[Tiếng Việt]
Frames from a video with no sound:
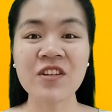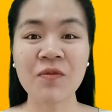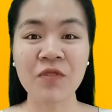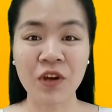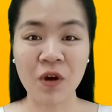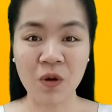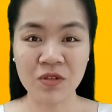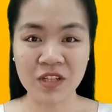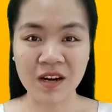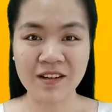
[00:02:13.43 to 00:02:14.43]
trong việc hỗ
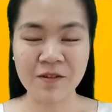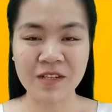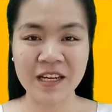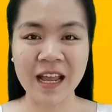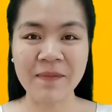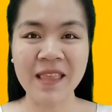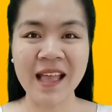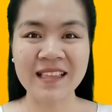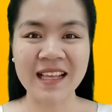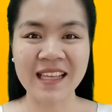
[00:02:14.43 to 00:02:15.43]
trợ điều trị nám
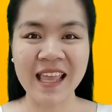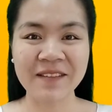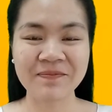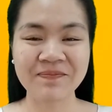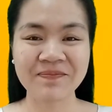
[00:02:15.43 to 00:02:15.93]
da tàn nhang.